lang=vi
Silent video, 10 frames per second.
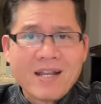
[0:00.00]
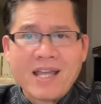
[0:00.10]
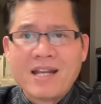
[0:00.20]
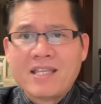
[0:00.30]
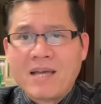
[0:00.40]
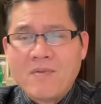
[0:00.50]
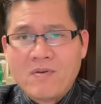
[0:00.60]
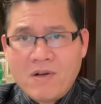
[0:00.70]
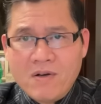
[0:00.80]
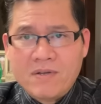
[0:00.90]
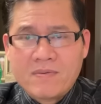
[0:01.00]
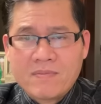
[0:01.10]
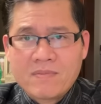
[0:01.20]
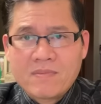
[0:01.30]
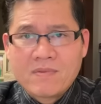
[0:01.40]
này là trẻ mồ côi
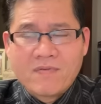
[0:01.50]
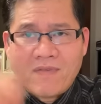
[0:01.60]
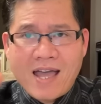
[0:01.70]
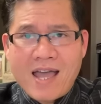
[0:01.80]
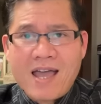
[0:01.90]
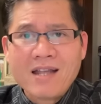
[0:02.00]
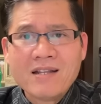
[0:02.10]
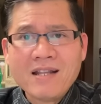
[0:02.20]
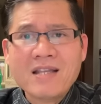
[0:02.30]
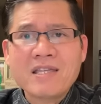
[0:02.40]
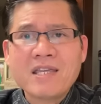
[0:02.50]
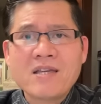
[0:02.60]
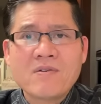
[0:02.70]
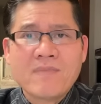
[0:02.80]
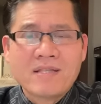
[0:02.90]
và rất là
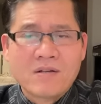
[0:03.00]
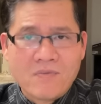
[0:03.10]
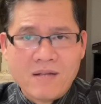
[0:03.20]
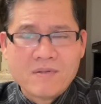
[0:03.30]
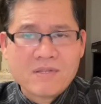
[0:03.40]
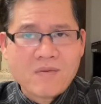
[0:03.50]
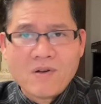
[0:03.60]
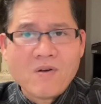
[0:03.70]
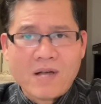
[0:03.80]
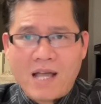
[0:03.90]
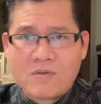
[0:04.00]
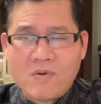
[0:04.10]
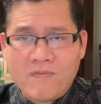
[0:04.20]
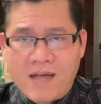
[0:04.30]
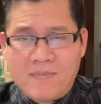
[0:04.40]
nhiều mạnh thường quân trong đó có cả
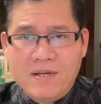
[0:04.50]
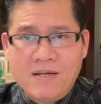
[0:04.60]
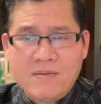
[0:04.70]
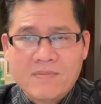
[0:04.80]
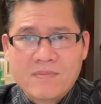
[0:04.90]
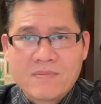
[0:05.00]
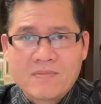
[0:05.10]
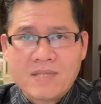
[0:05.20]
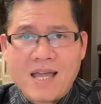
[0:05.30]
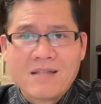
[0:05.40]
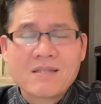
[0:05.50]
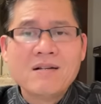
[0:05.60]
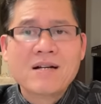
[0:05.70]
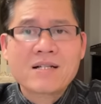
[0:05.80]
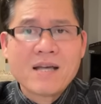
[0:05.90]
Tony Phạm nữa nha
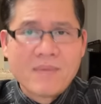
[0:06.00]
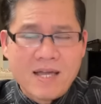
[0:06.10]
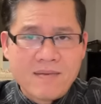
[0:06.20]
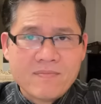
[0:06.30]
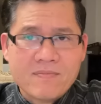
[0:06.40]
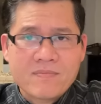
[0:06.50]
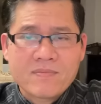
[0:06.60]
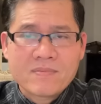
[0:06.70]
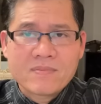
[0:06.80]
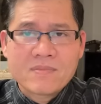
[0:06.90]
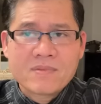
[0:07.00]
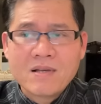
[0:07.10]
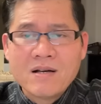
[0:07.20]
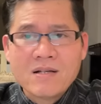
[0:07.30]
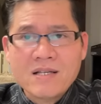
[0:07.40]
thương các bé
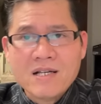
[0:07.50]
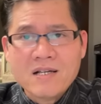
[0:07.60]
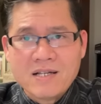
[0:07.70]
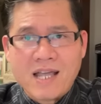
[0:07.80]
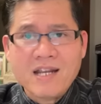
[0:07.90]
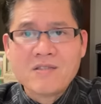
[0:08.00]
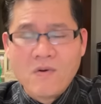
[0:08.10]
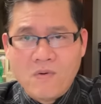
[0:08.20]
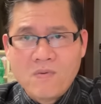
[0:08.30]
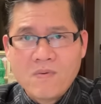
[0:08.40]
thương những người này đi tu